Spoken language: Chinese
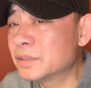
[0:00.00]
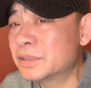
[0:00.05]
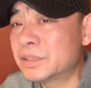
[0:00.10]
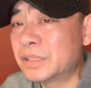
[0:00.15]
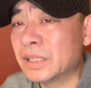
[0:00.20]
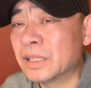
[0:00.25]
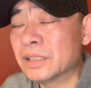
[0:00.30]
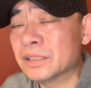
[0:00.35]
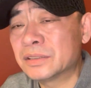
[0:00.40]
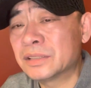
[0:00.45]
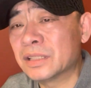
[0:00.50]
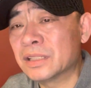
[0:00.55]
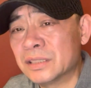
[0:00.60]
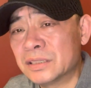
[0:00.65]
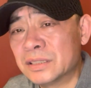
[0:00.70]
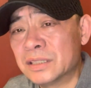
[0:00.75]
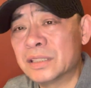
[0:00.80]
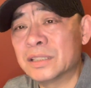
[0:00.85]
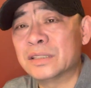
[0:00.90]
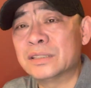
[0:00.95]
这个这个
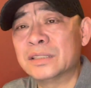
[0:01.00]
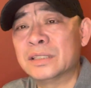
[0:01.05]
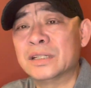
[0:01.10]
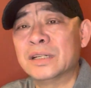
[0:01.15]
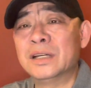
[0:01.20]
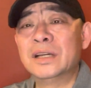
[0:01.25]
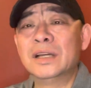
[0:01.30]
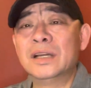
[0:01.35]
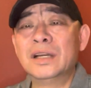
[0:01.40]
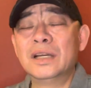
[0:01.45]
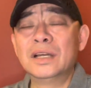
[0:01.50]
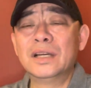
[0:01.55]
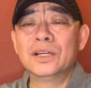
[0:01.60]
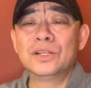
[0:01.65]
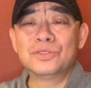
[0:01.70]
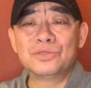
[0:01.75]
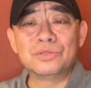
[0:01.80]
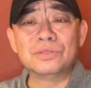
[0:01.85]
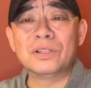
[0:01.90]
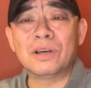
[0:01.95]
这个这个
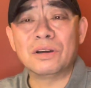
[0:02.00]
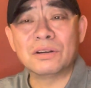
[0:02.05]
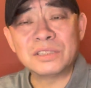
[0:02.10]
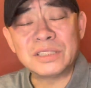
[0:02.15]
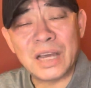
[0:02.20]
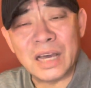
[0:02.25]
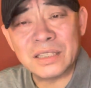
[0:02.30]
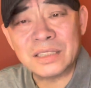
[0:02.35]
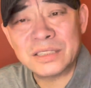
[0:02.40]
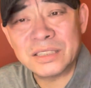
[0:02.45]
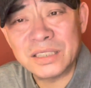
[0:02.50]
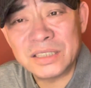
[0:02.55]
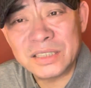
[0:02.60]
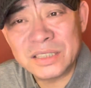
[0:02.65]
熏陶下的这个